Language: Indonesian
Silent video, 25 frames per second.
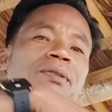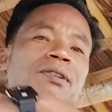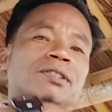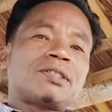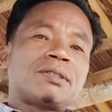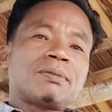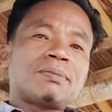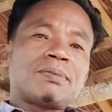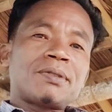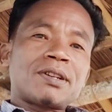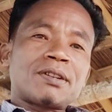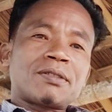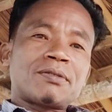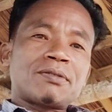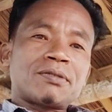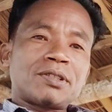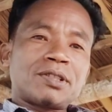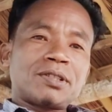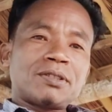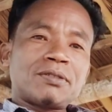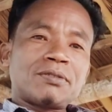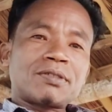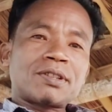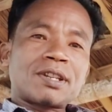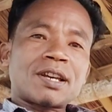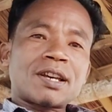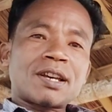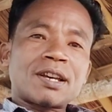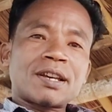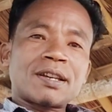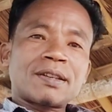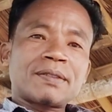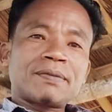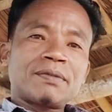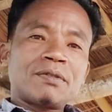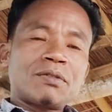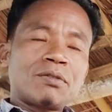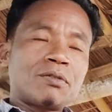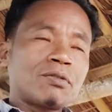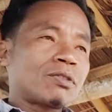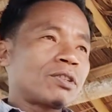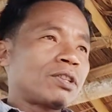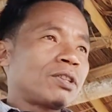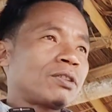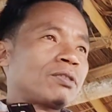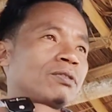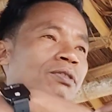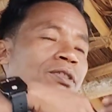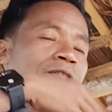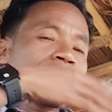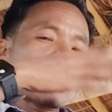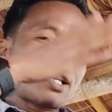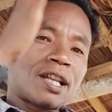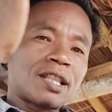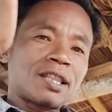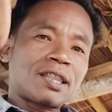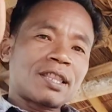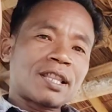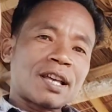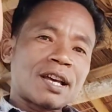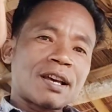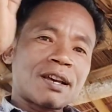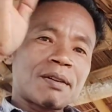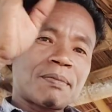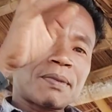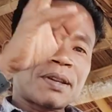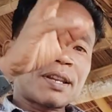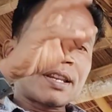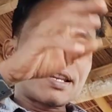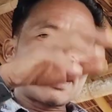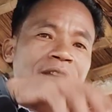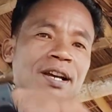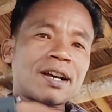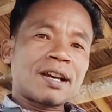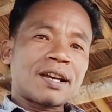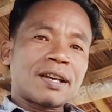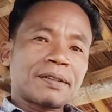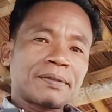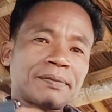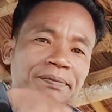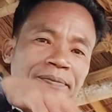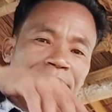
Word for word: ba ba kusyok na duk ni ko chalat na matna nanga